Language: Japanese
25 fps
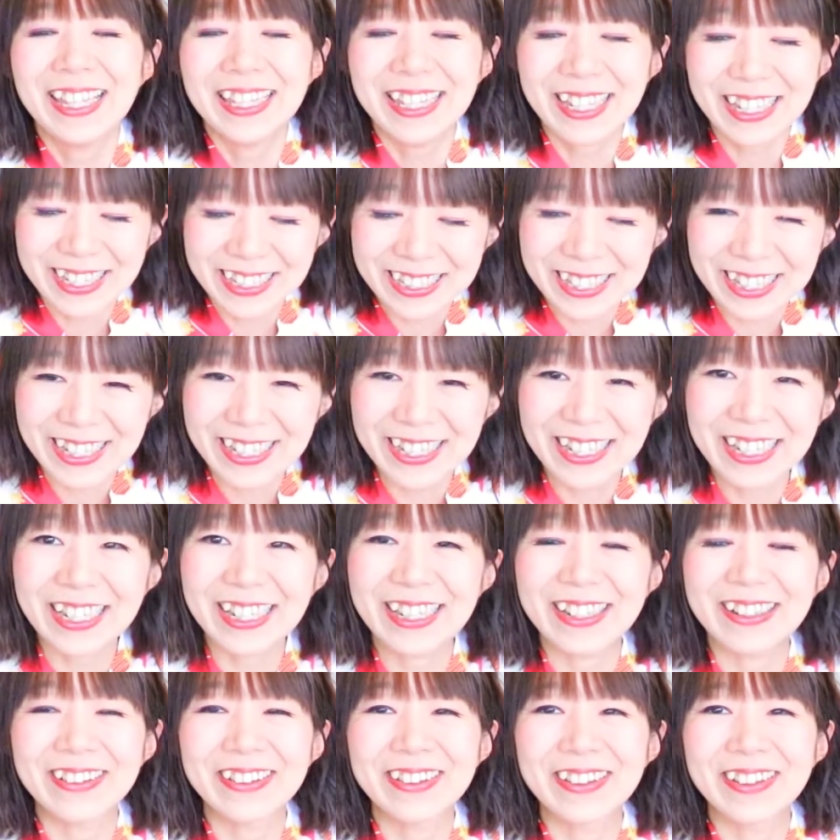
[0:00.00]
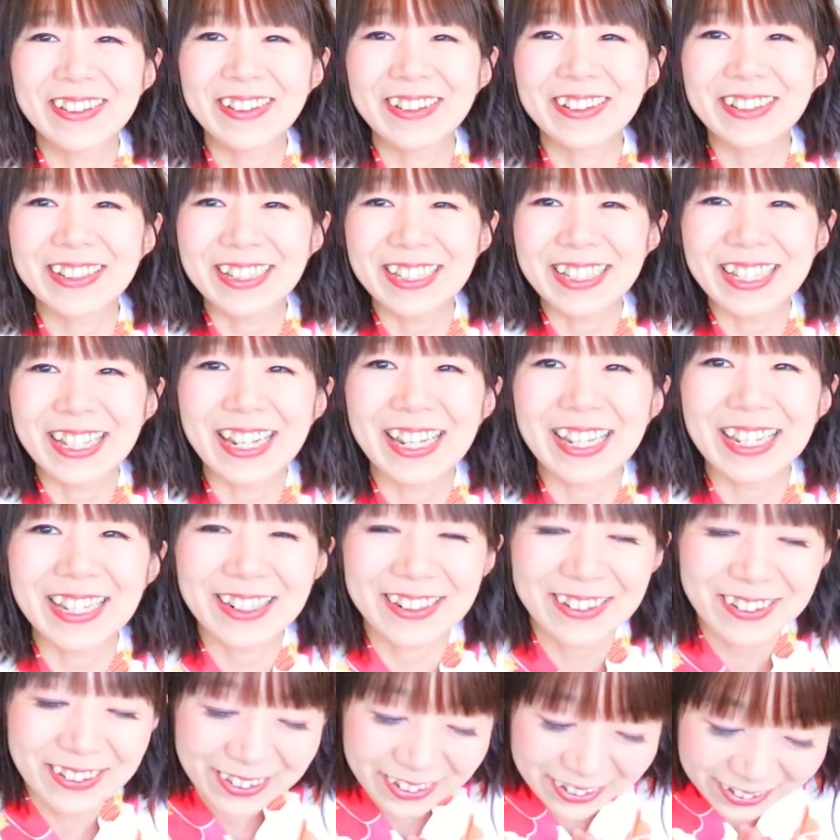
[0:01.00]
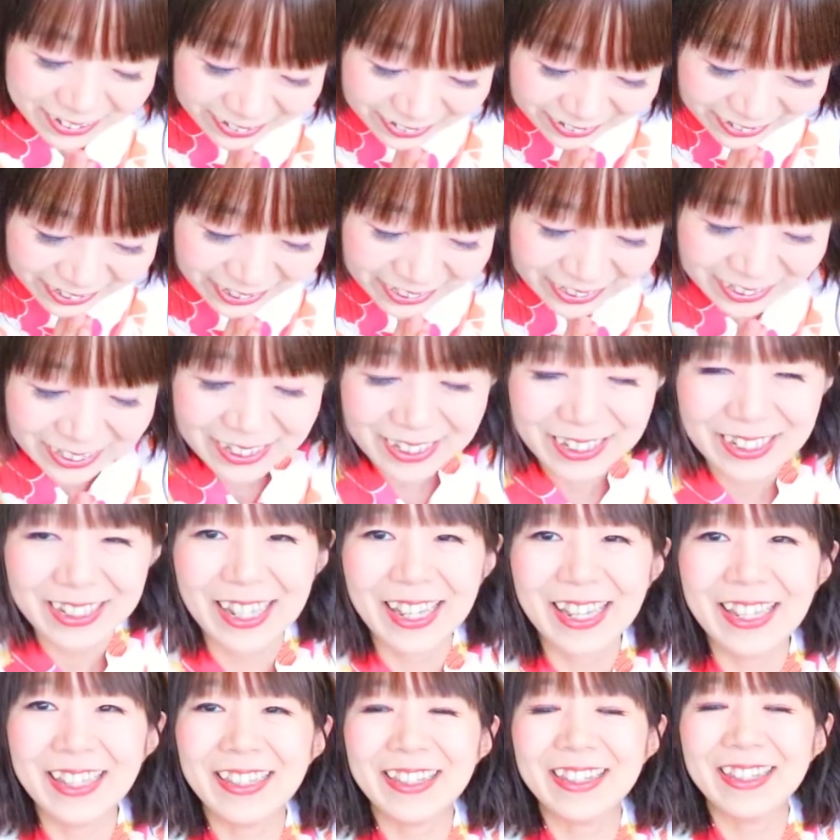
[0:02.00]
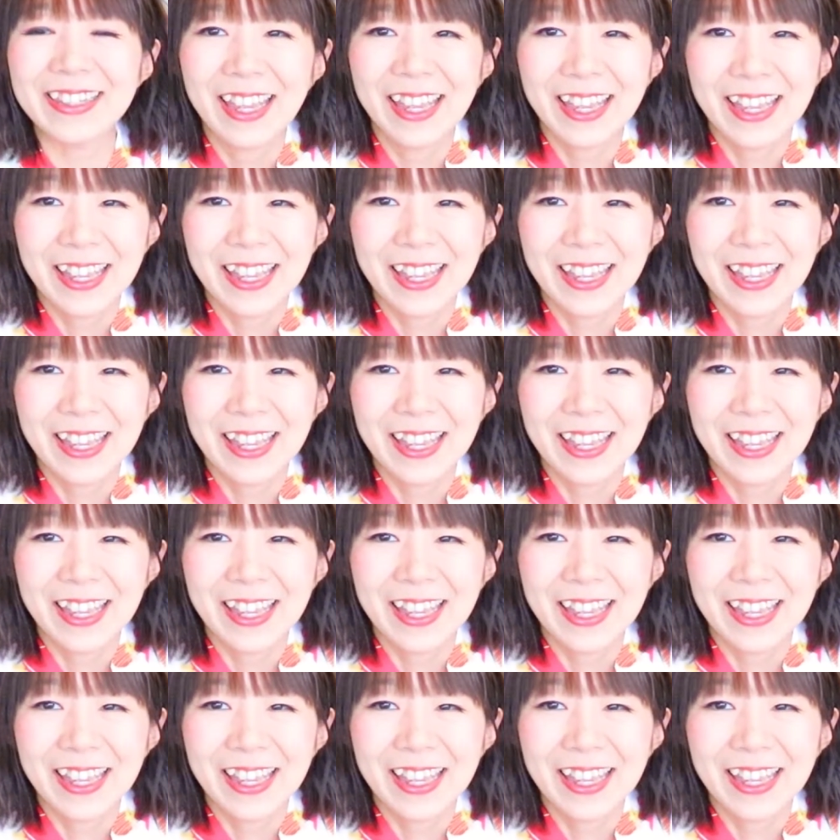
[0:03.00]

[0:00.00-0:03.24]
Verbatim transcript: ぜひぜひご登録いただけると嬉しいです